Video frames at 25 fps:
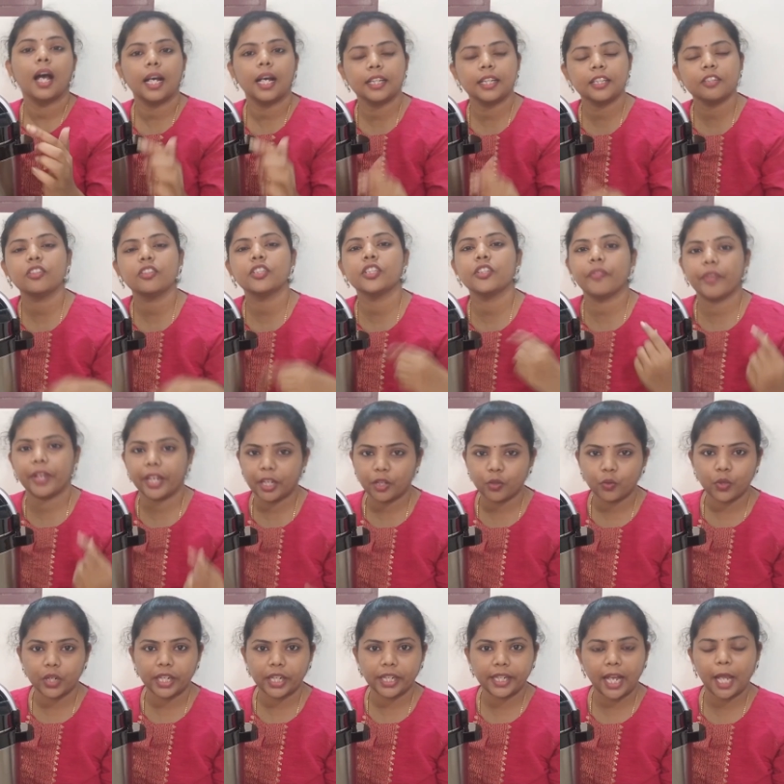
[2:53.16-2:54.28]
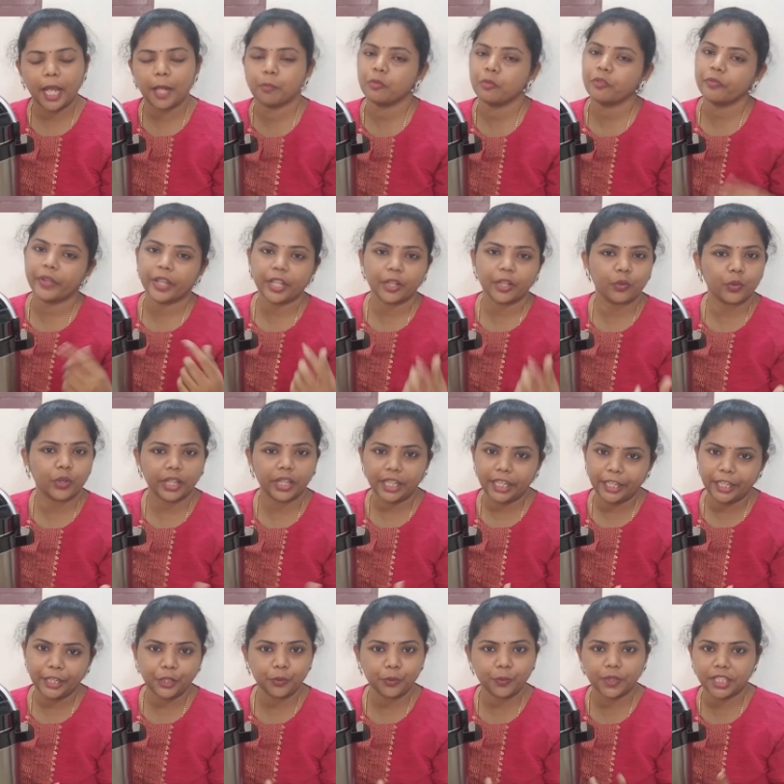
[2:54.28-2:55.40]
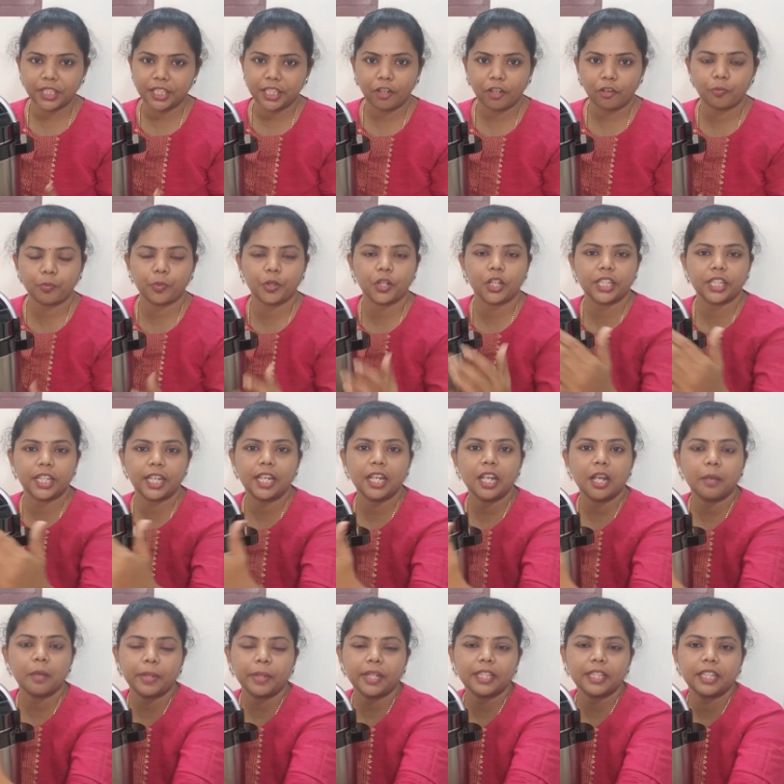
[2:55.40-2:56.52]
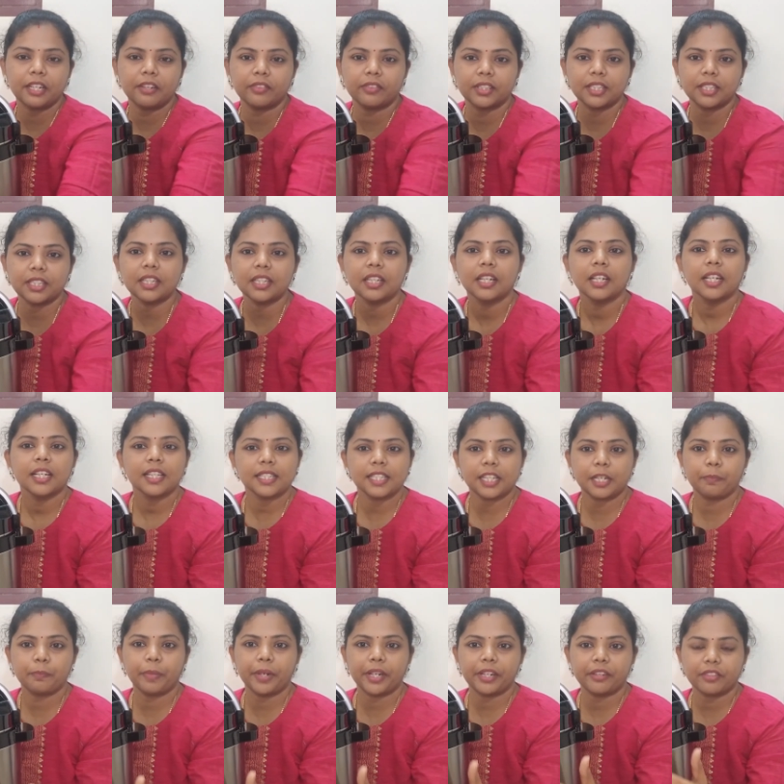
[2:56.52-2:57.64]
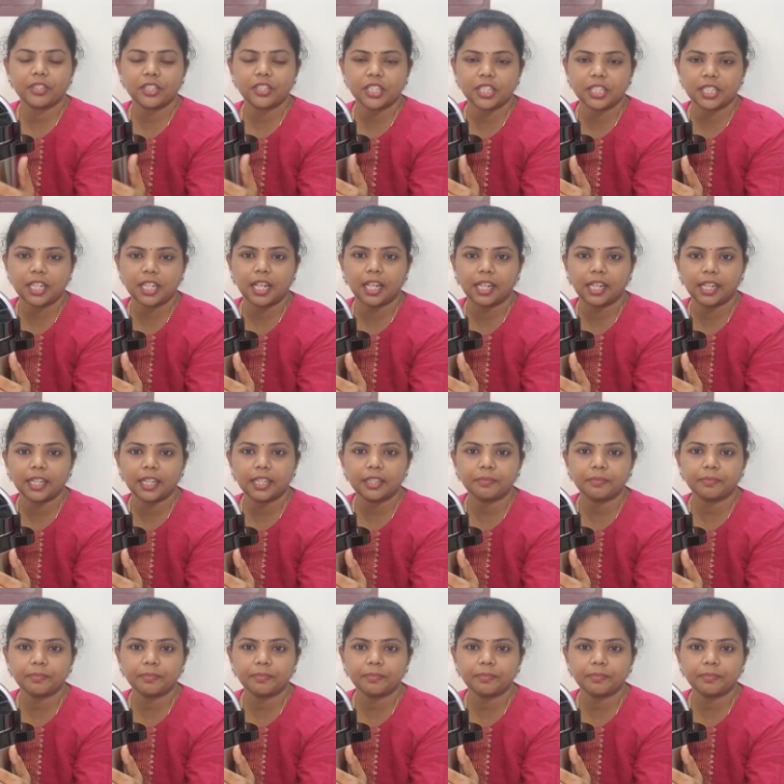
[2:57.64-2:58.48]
அதுக்கு வந்து வேற ஒரு டைமும் வேற ஒரு ஹீட்டும் வந்து தேவைப்படும் எல்லாமே இதில் வந்து செட் பண்ணி வச்சுருக்காங்க